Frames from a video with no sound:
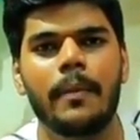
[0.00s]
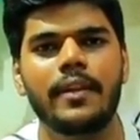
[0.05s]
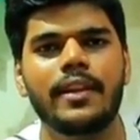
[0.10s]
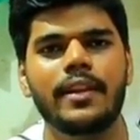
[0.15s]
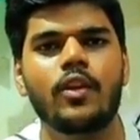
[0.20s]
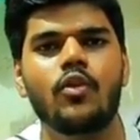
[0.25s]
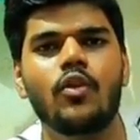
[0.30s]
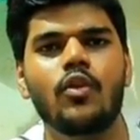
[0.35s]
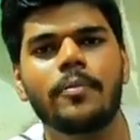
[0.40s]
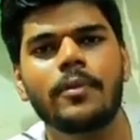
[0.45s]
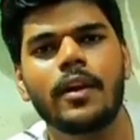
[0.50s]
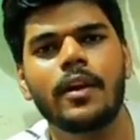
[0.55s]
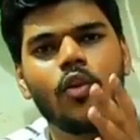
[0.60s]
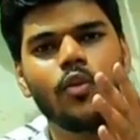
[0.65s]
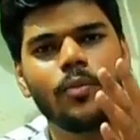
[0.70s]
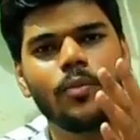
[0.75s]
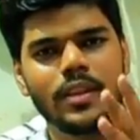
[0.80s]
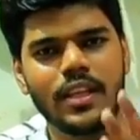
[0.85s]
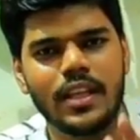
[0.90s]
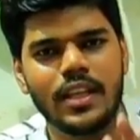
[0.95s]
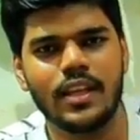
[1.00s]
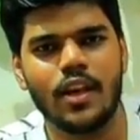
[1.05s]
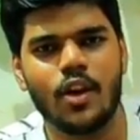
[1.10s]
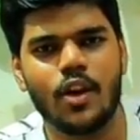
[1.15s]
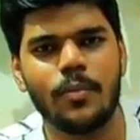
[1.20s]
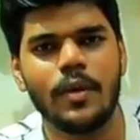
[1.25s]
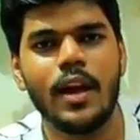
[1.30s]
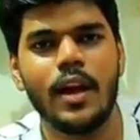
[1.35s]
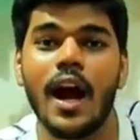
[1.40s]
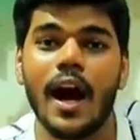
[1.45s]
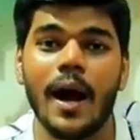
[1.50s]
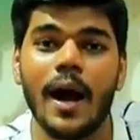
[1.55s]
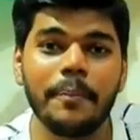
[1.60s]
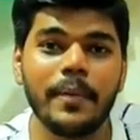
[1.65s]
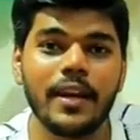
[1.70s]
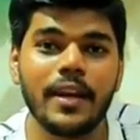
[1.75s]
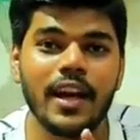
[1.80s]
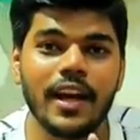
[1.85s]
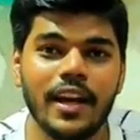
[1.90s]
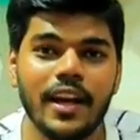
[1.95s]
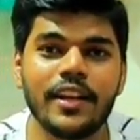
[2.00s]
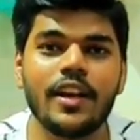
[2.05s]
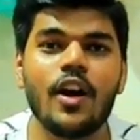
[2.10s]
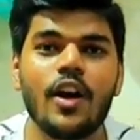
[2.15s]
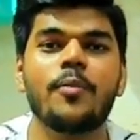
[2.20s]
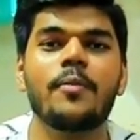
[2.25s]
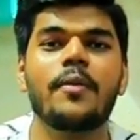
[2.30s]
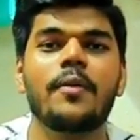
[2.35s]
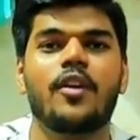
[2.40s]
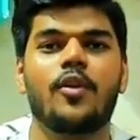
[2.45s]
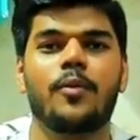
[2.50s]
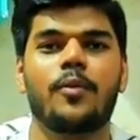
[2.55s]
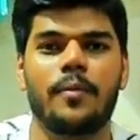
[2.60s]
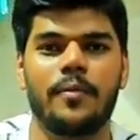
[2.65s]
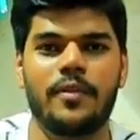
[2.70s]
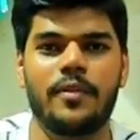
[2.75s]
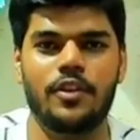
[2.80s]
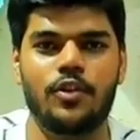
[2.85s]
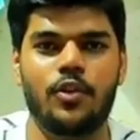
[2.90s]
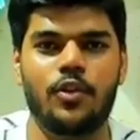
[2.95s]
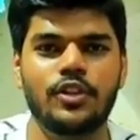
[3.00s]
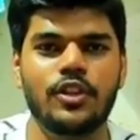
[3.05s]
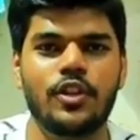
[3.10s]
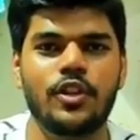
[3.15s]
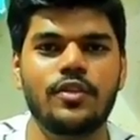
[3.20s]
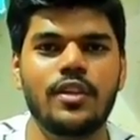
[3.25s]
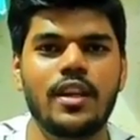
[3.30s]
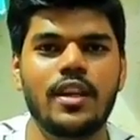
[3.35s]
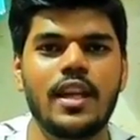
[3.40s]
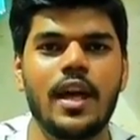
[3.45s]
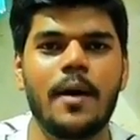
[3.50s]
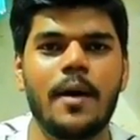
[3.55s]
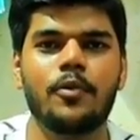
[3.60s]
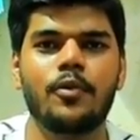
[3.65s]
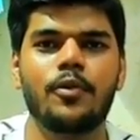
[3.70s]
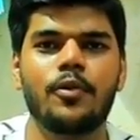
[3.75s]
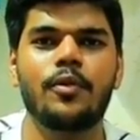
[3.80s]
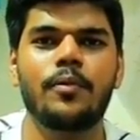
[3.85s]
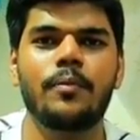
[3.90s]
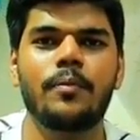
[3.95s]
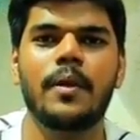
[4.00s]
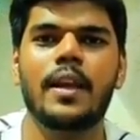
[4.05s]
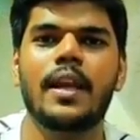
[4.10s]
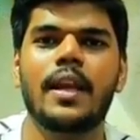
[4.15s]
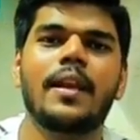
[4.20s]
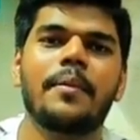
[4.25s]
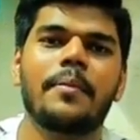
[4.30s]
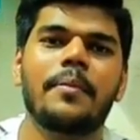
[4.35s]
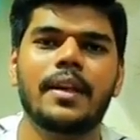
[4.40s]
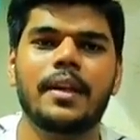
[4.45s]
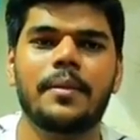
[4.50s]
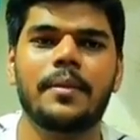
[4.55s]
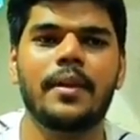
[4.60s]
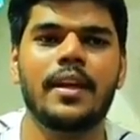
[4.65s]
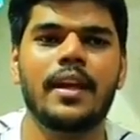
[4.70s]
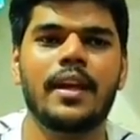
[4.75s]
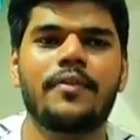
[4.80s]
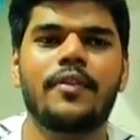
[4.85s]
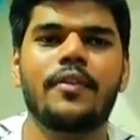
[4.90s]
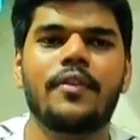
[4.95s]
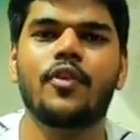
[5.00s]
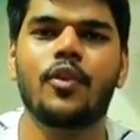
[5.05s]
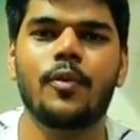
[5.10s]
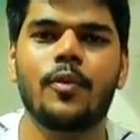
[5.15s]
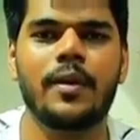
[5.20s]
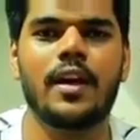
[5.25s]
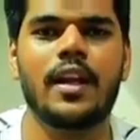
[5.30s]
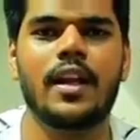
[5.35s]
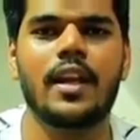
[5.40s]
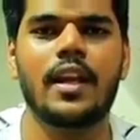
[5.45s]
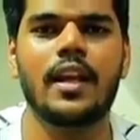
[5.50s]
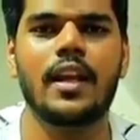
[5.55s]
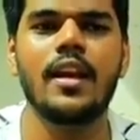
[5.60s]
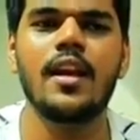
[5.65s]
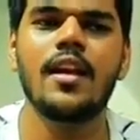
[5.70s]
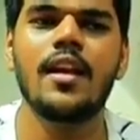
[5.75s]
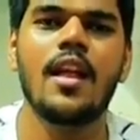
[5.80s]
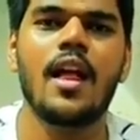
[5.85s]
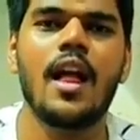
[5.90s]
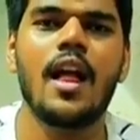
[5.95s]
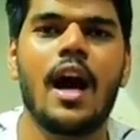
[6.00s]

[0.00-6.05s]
मैं दे रहा हूँ आपके अकाउंट में तीन हज़ार रुपये आप मेरे करंट अकाउंट में करो पेमेंट कोई ज़रूरत नहीं है कि आपको मेरे लेबर की में या फिर फ़ोन पे करने के लिए